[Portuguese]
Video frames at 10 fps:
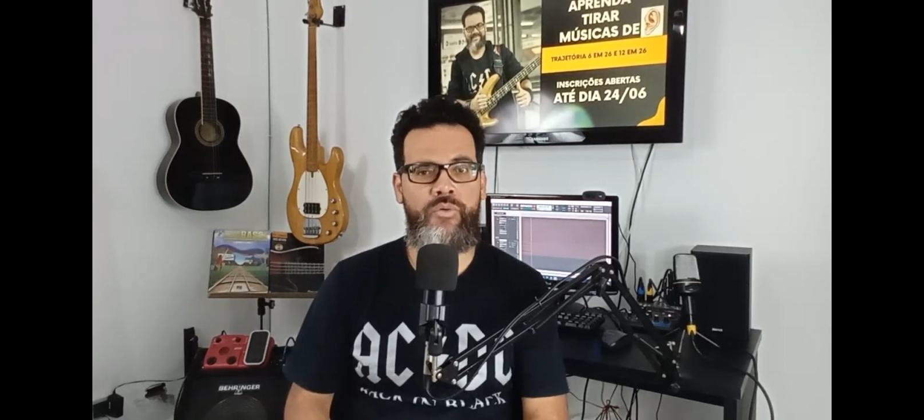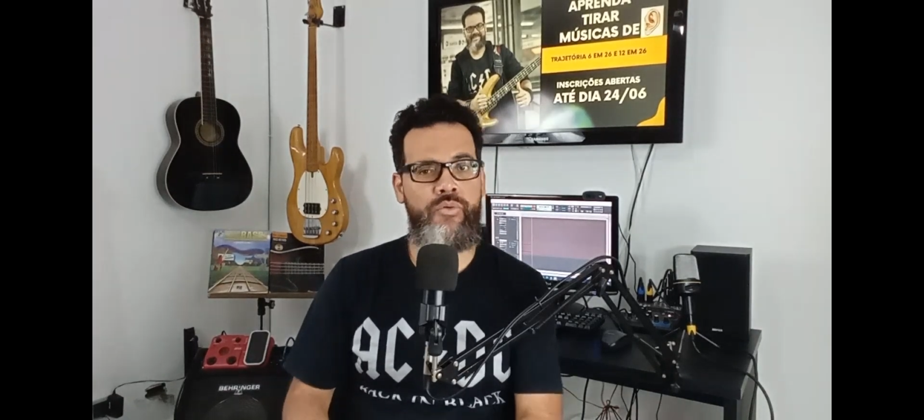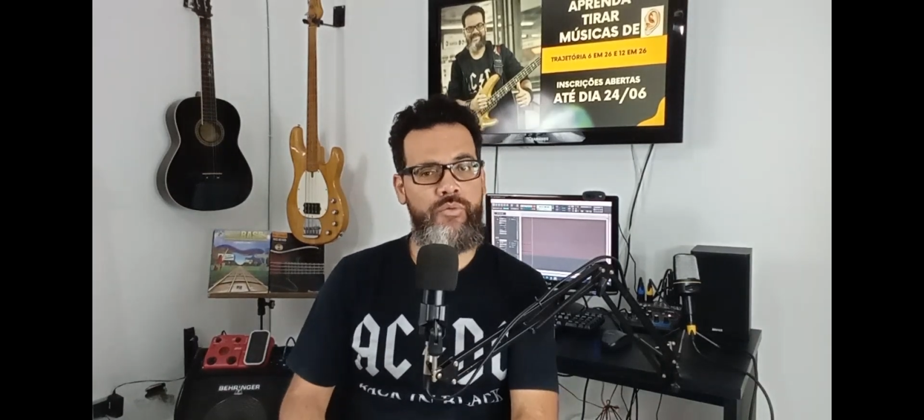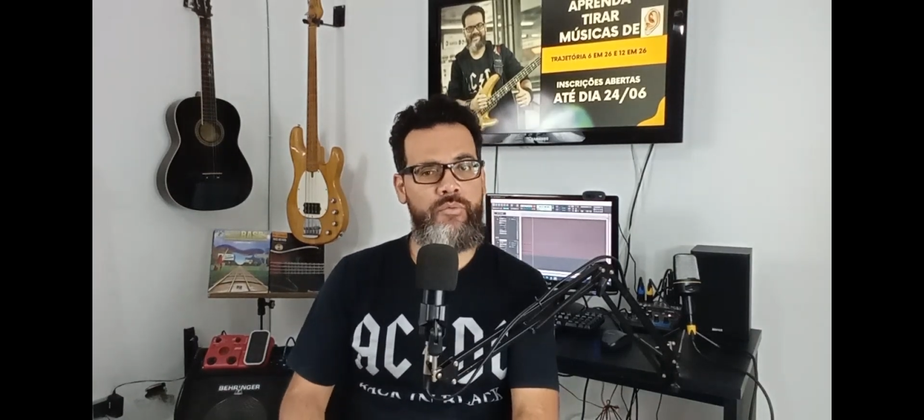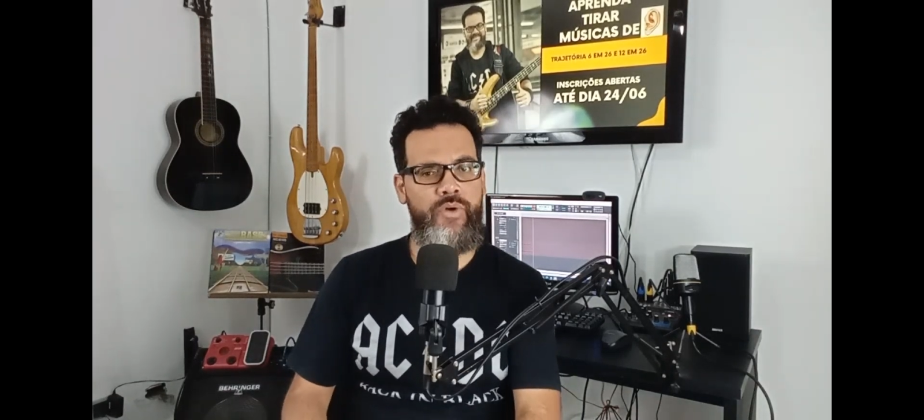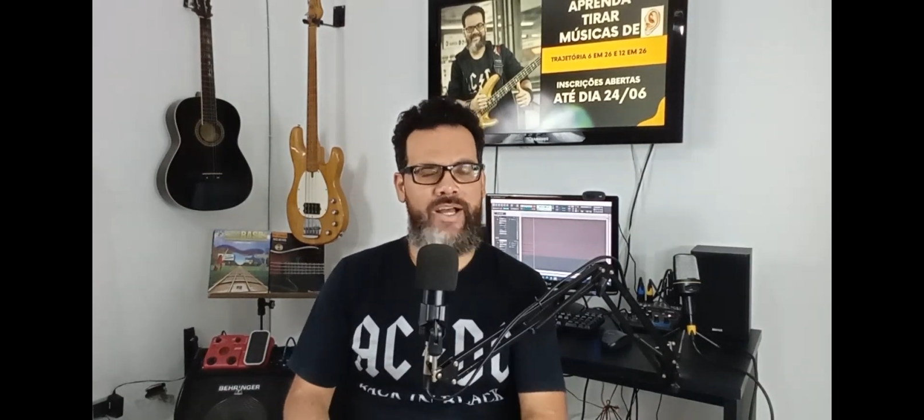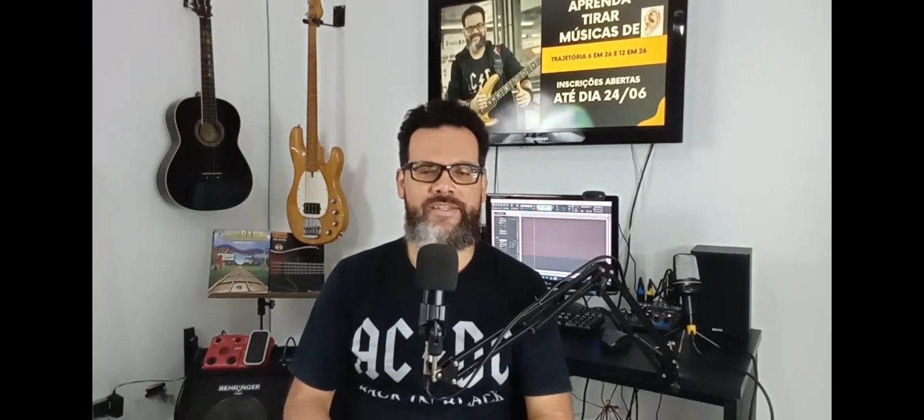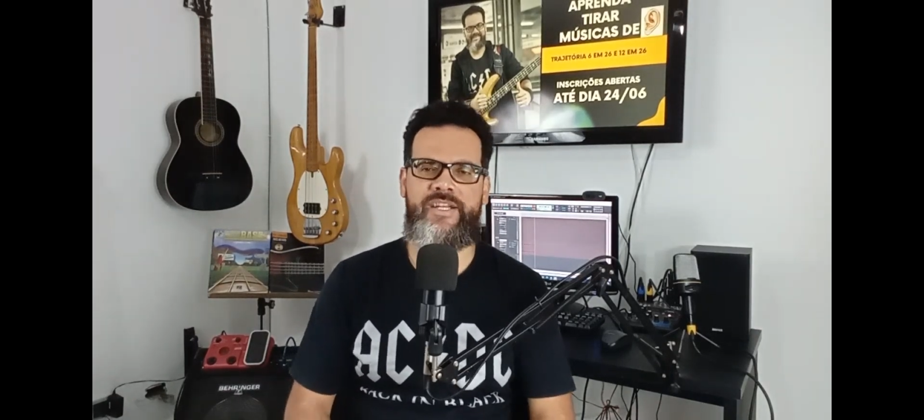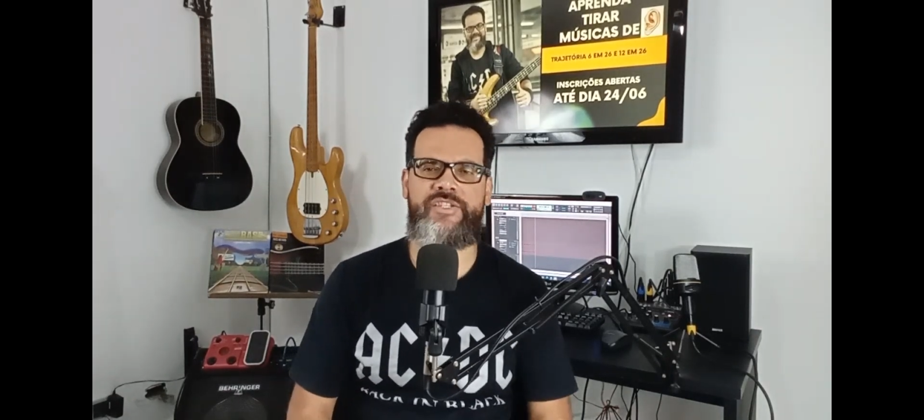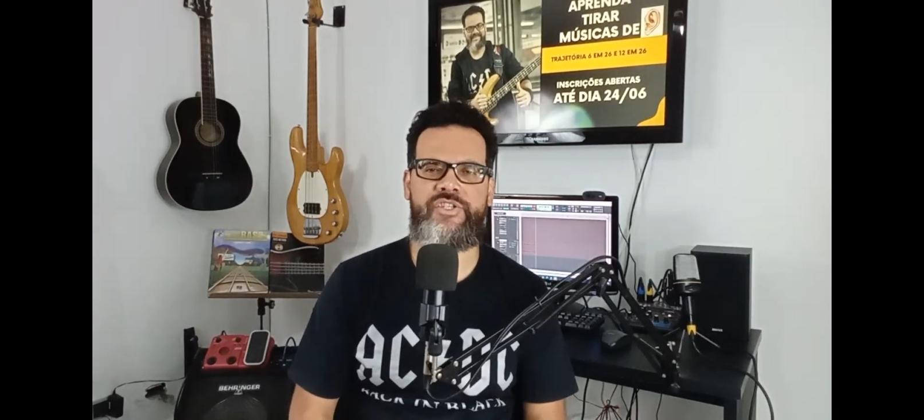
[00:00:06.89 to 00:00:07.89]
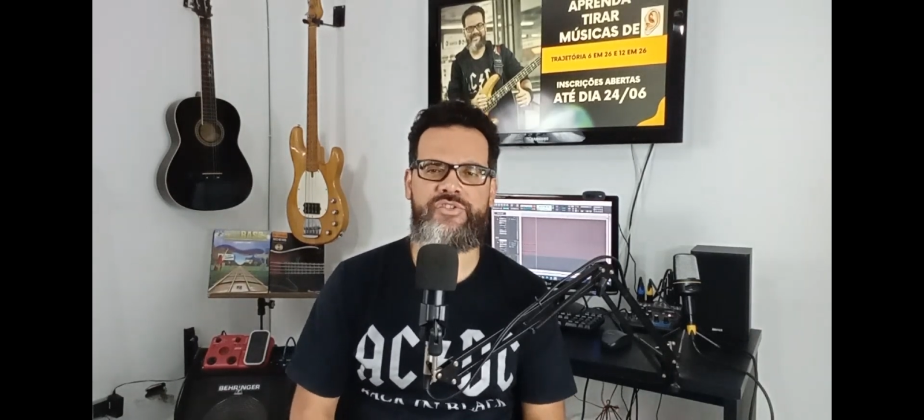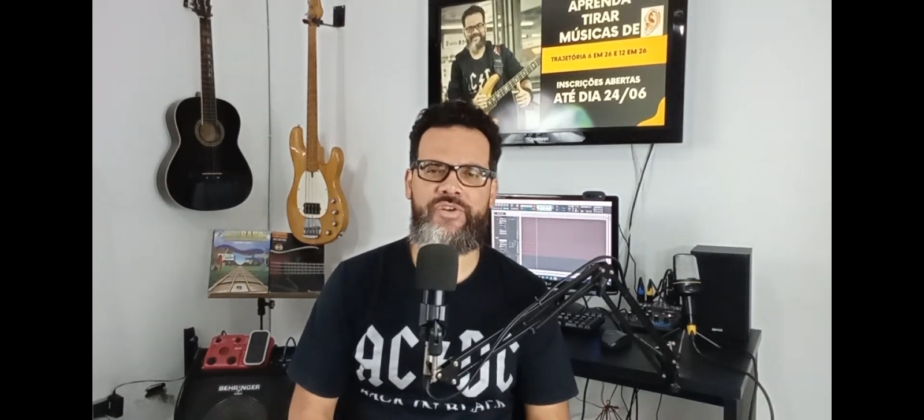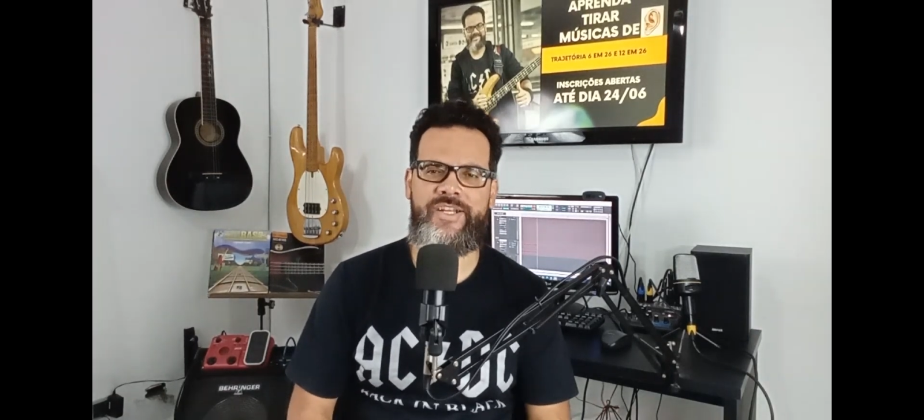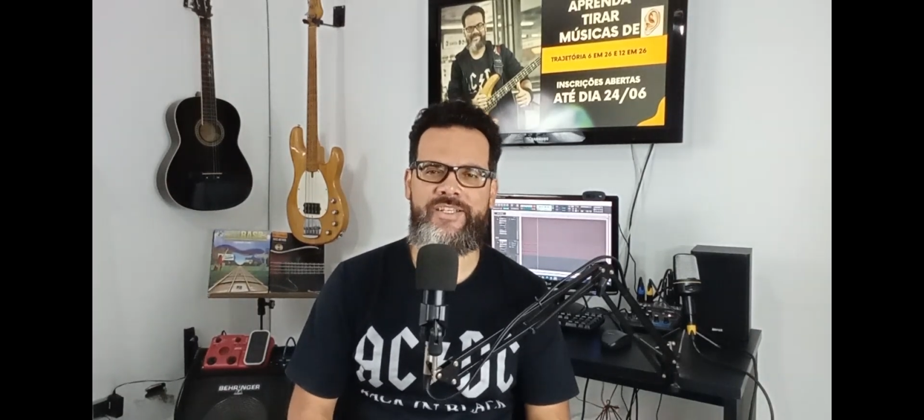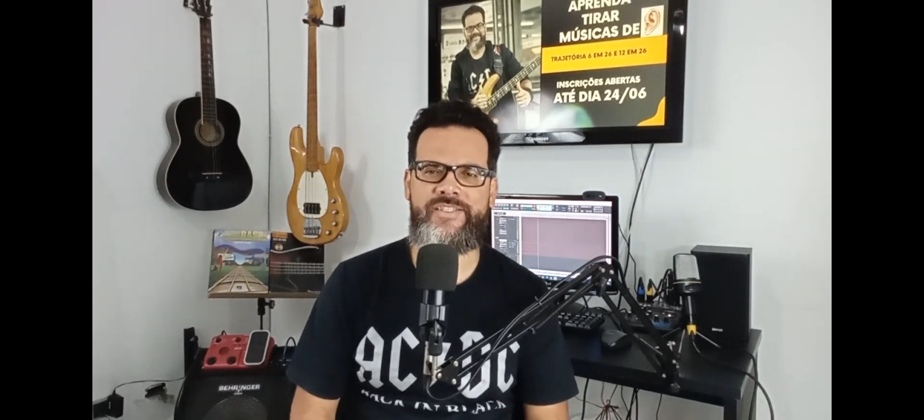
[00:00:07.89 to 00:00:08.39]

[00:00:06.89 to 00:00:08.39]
rumo à trajetória